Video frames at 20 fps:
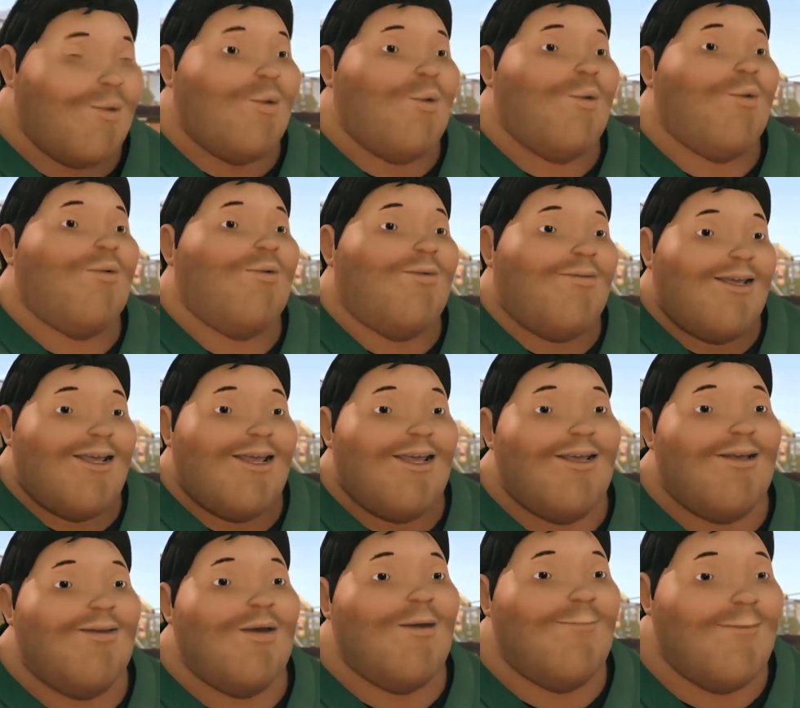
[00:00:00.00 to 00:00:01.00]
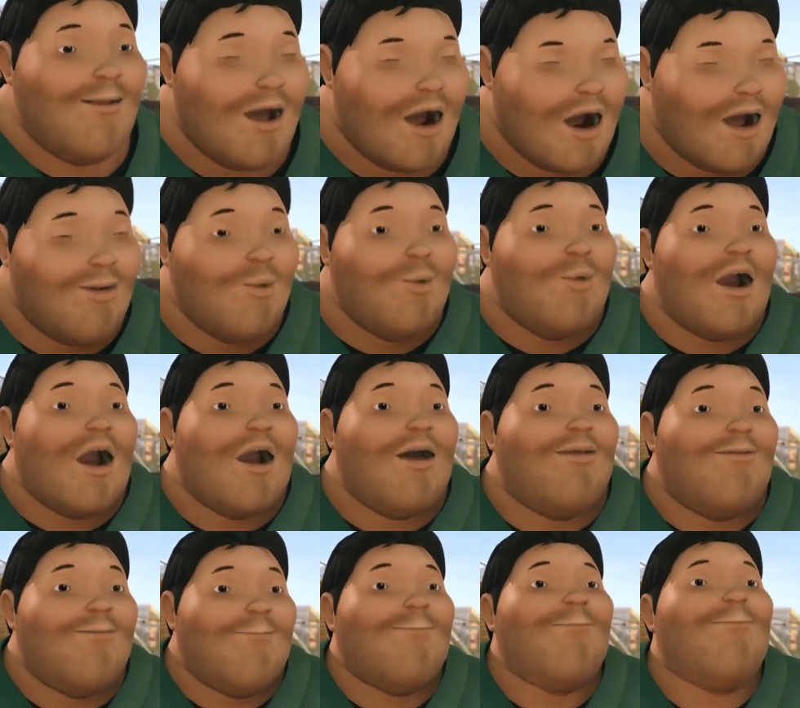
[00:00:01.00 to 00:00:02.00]
Bun. Oh, Sopo langsung
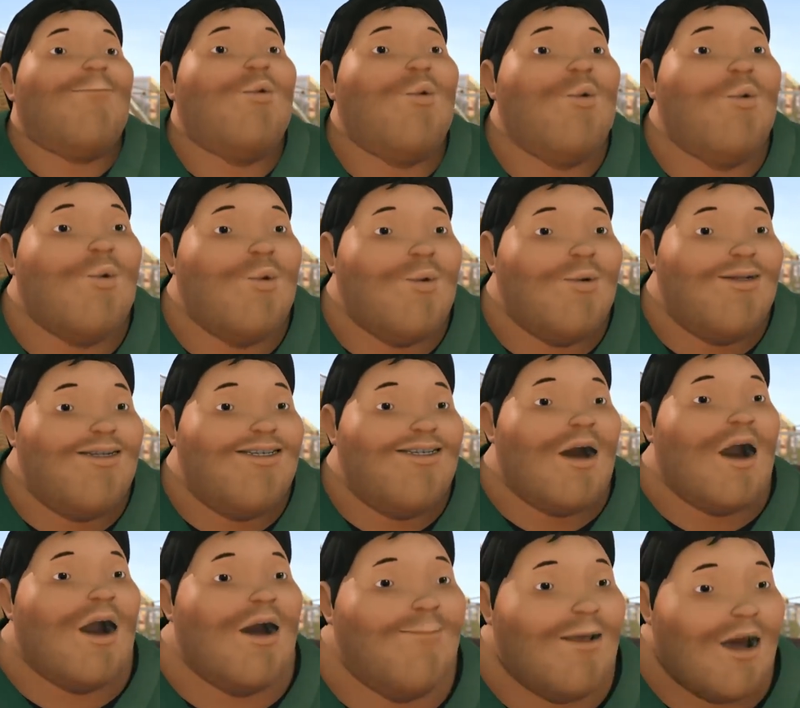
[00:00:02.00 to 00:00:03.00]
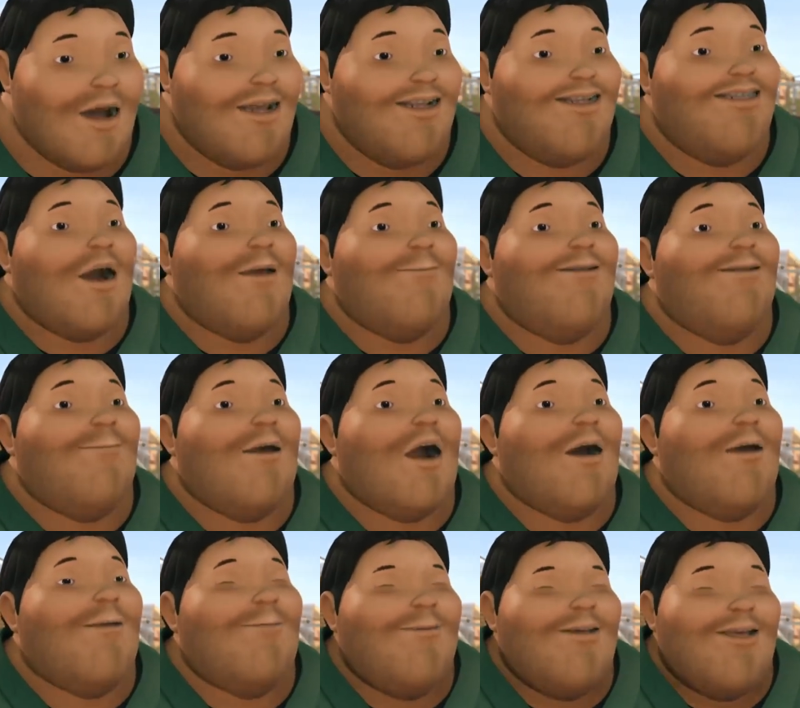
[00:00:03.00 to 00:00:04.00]
aja, Bun. Oh, mau siapin
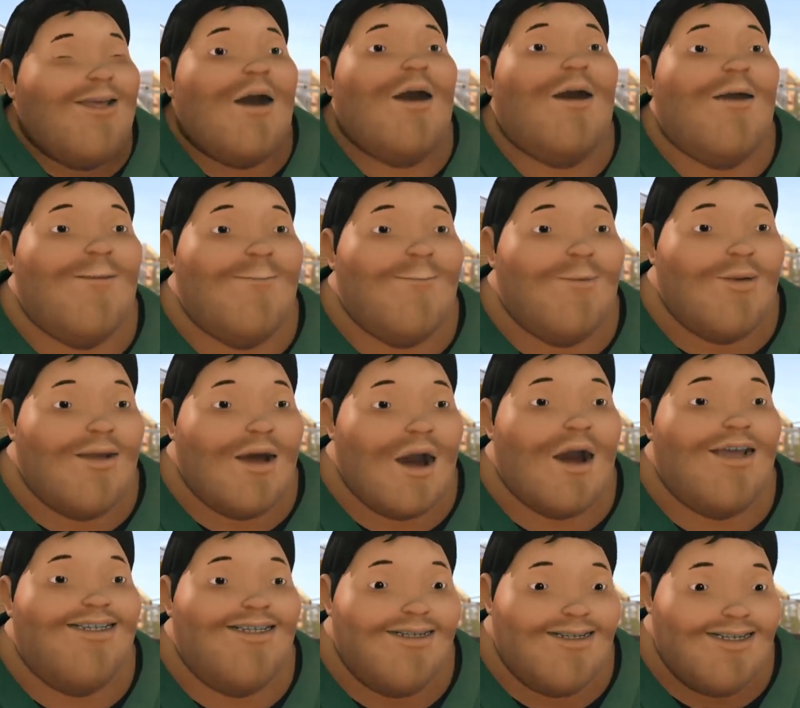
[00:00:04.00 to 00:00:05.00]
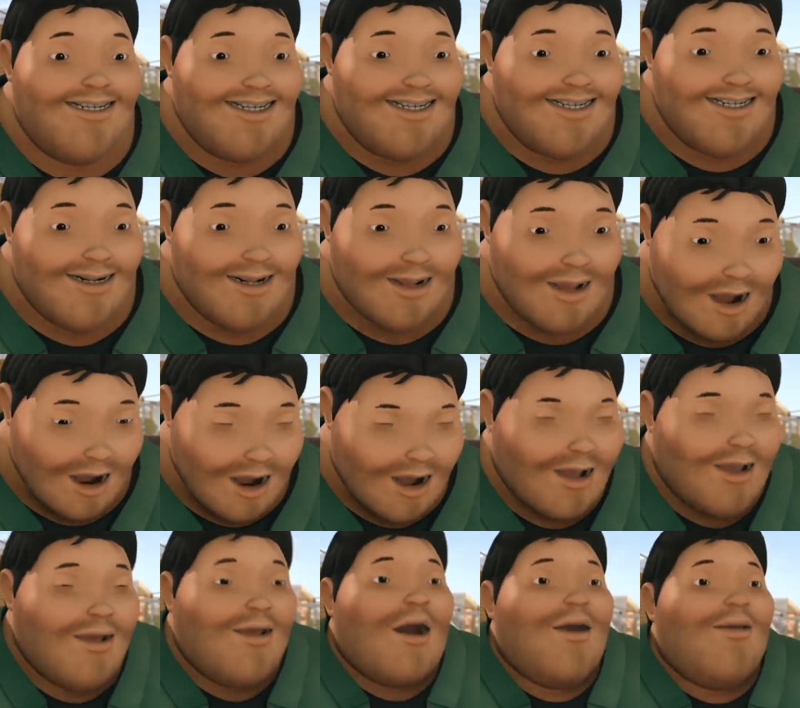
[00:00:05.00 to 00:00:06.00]
barang pesenannya Bunda ini.
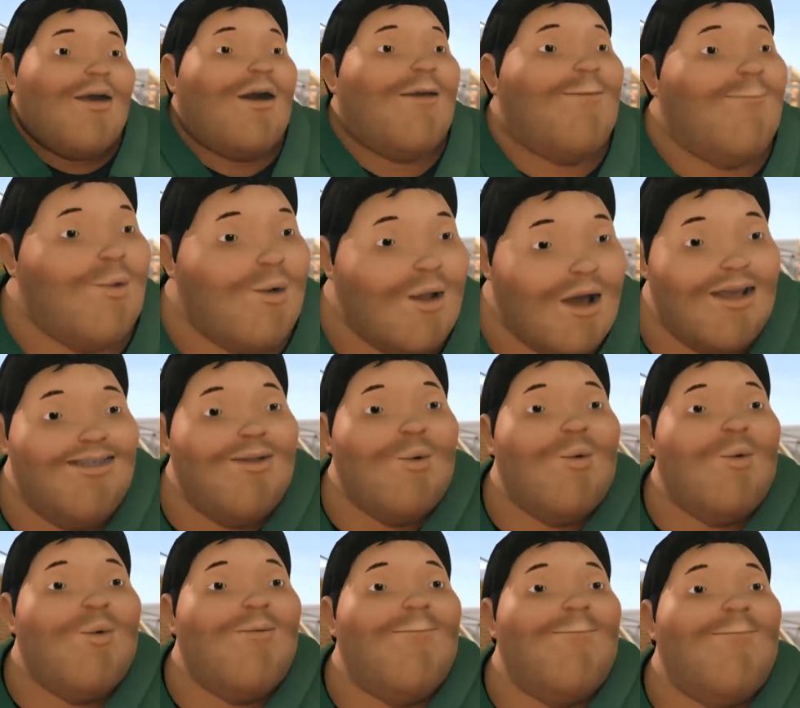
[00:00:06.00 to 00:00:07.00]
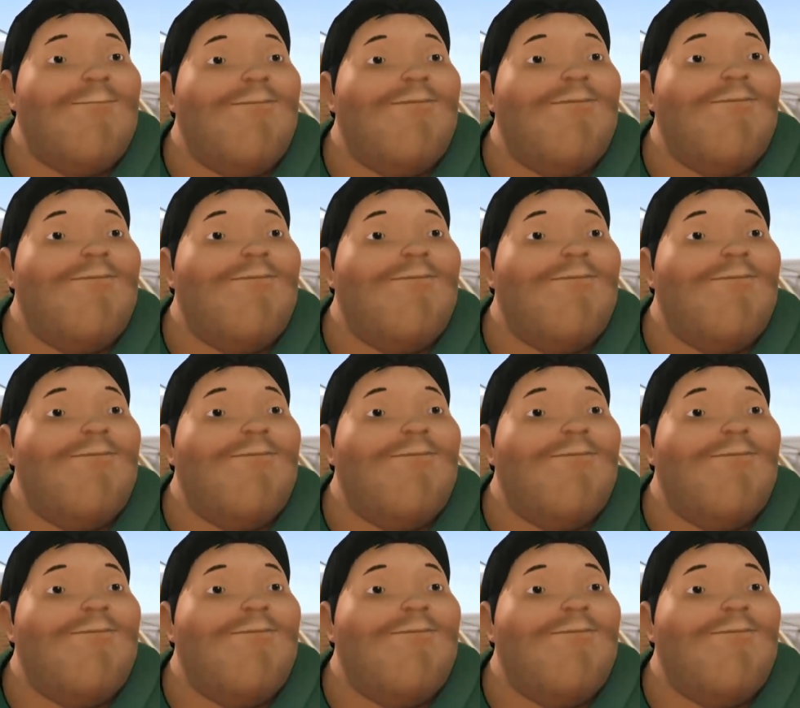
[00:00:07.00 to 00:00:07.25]
Oh, Assalamualaikum.